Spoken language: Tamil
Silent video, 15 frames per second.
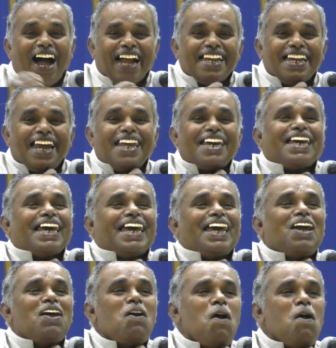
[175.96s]
ஆண்களுக்கு
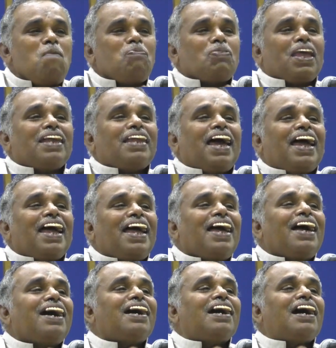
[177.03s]
என்ன
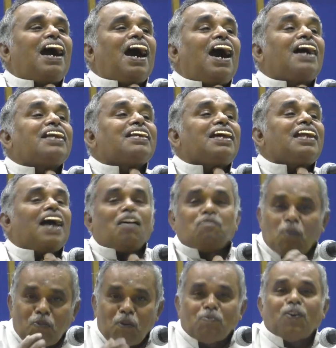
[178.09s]
ஆண்கள்
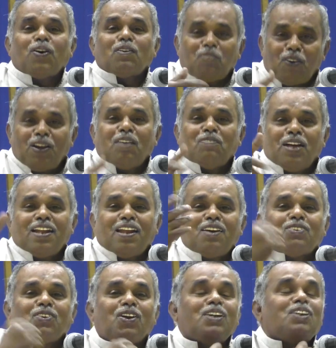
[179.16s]
அப்பப்போ போகிற போக்கில்
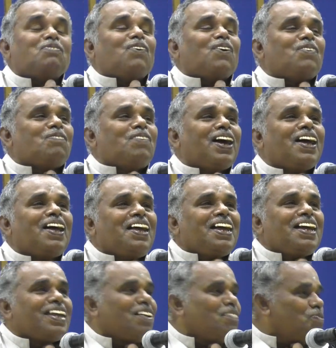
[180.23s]
அப்படியெல்லாம் சொல்லிட்டு போகணும்ல
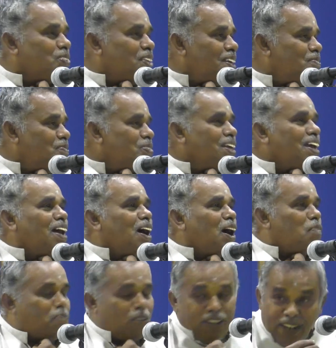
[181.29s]

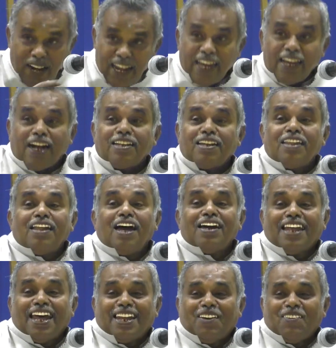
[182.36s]
பெண்களே
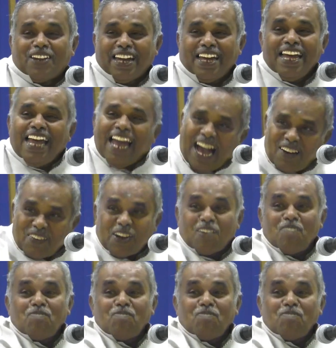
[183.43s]
கண்டந்தாங்கிறார் அவரு அவர்